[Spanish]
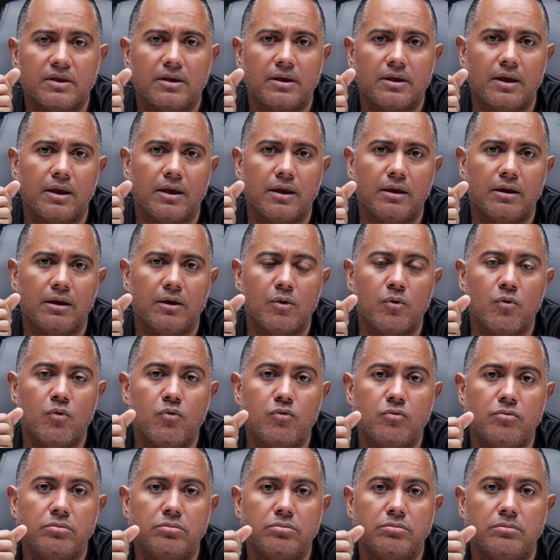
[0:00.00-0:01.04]
eh,
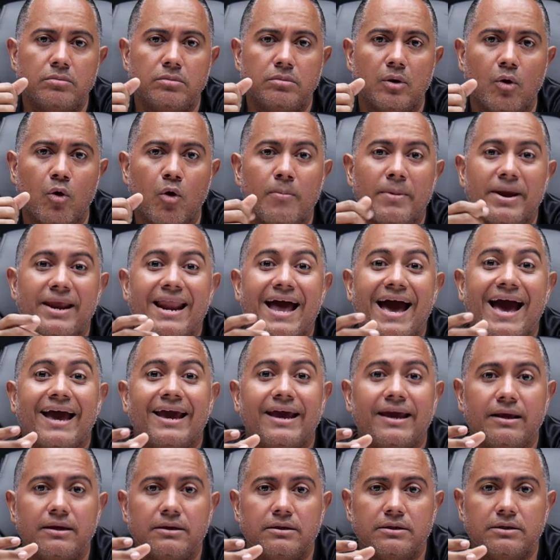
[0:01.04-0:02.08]
un
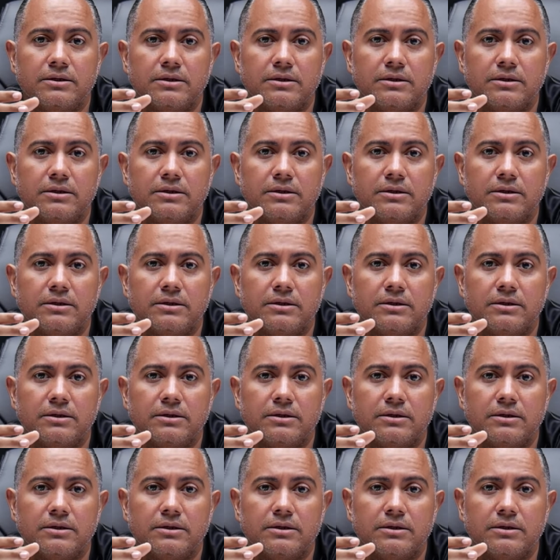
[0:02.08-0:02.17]
homenaje